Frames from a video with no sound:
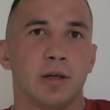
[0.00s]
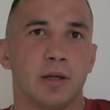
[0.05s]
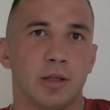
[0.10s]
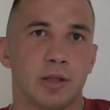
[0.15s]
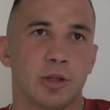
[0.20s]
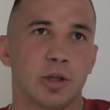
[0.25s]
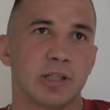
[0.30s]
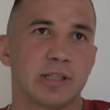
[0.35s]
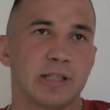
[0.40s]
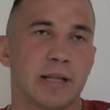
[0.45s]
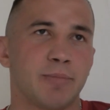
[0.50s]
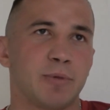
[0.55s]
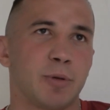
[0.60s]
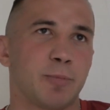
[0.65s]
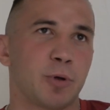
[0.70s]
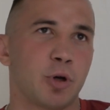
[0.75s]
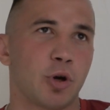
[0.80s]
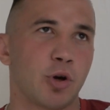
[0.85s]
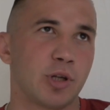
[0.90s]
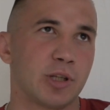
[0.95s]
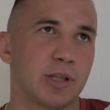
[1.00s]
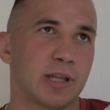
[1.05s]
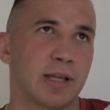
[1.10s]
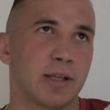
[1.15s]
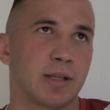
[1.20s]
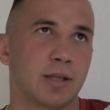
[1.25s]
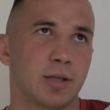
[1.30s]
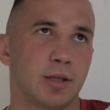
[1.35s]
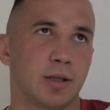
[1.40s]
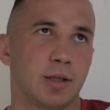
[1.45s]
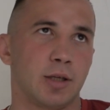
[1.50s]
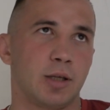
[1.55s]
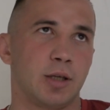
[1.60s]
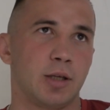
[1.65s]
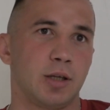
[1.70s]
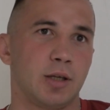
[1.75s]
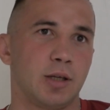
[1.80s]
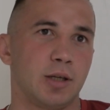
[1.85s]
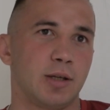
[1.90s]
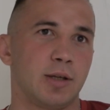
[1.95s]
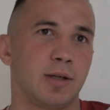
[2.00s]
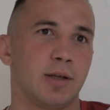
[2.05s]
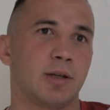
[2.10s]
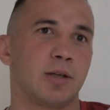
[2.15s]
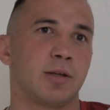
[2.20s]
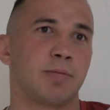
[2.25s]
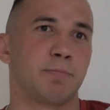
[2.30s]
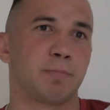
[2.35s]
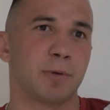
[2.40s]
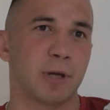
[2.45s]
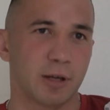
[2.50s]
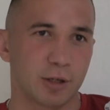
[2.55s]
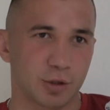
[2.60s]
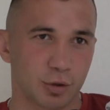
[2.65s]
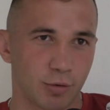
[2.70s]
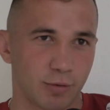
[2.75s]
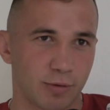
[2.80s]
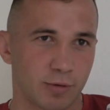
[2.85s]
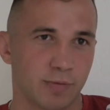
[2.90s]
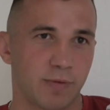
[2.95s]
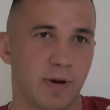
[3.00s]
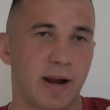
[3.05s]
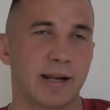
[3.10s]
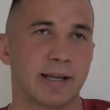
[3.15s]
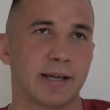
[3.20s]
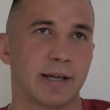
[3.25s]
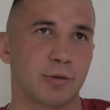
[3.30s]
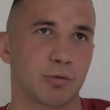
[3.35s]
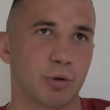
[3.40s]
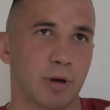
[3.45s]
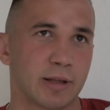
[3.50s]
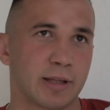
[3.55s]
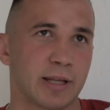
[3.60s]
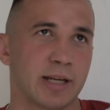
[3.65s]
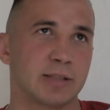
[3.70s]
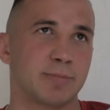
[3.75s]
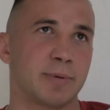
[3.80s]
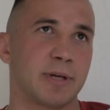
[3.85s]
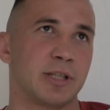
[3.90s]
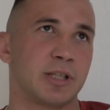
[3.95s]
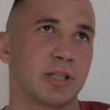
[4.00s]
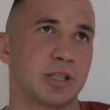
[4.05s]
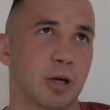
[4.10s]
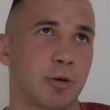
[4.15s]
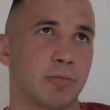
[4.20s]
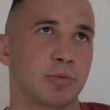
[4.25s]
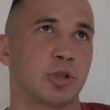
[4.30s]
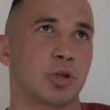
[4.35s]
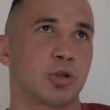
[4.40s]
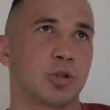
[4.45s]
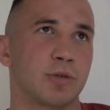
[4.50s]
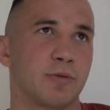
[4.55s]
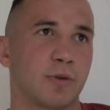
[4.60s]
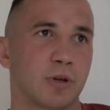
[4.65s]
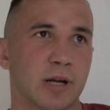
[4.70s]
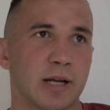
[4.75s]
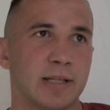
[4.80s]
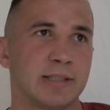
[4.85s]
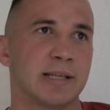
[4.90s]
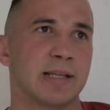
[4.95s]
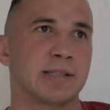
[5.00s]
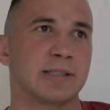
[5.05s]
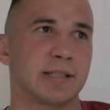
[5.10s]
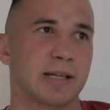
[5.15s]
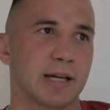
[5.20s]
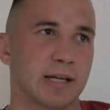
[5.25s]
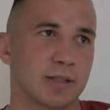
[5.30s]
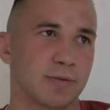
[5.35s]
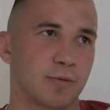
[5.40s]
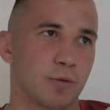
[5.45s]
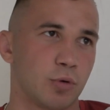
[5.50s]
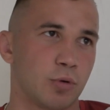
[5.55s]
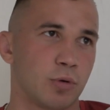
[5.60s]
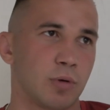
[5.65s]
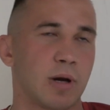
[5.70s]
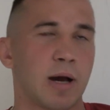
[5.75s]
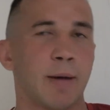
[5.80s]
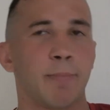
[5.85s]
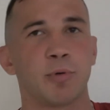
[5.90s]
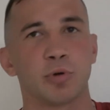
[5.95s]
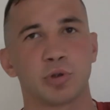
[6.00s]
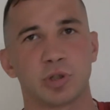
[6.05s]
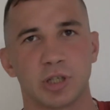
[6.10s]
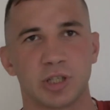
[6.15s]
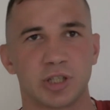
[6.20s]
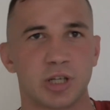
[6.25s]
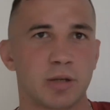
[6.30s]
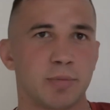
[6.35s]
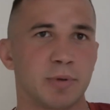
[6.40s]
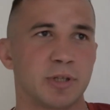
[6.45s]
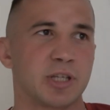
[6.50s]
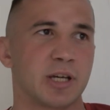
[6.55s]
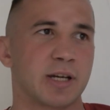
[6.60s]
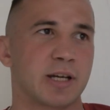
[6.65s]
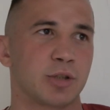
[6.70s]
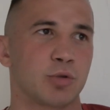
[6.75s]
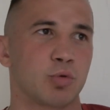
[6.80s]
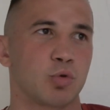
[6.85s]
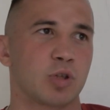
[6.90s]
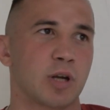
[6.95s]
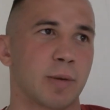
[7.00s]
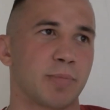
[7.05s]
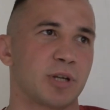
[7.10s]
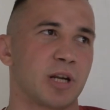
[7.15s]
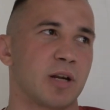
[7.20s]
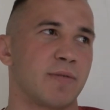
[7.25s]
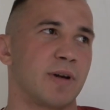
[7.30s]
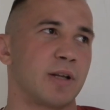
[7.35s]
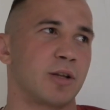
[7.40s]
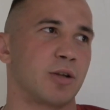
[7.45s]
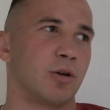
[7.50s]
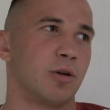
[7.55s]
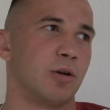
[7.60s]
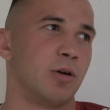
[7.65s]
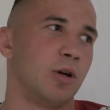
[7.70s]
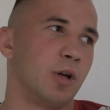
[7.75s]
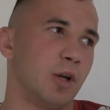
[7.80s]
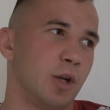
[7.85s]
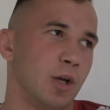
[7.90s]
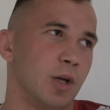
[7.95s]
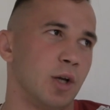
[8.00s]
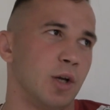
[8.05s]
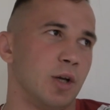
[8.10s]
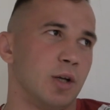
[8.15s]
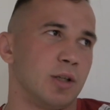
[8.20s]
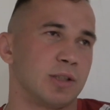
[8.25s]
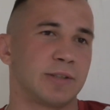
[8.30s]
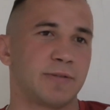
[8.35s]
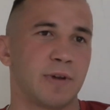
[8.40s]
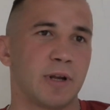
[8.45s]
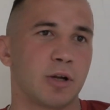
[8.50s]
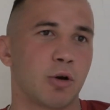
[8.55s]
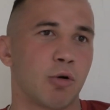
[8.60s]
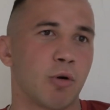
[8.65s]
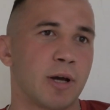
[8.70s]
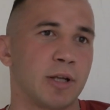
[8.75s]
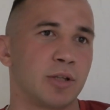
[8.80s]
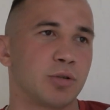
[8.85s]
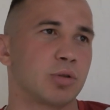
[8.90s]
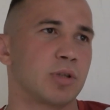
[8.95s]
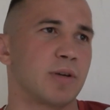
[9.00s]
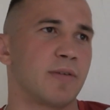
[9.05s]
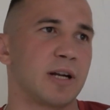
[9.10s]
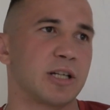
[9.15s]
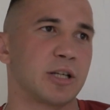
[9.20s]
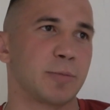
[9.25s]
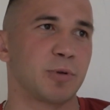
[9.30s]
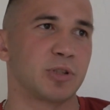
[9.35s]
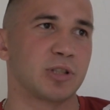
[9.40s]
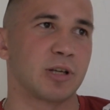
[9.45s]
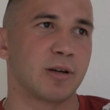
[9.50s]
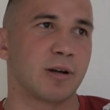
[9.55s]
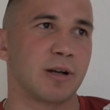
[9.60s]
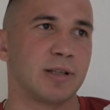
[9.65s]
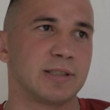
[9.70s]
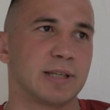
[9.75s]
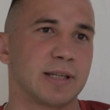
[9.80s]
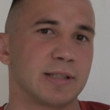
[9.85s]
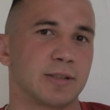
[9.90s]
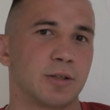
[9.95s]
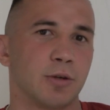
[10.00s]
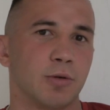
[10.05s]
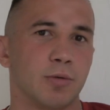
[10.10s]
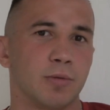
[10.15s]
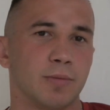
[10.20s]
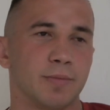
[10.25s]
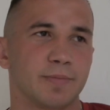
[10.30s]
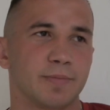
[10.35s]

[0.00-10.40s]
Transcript: Y, to jest dla mnie priorytet i pierwszą walkę, która teraz będzie, chciałem stoczyć w organizacji KSW, a później, jeżeli będzie jakaś dłuższa przerwa, to z wielką chęcią zawalczę poza organizacją.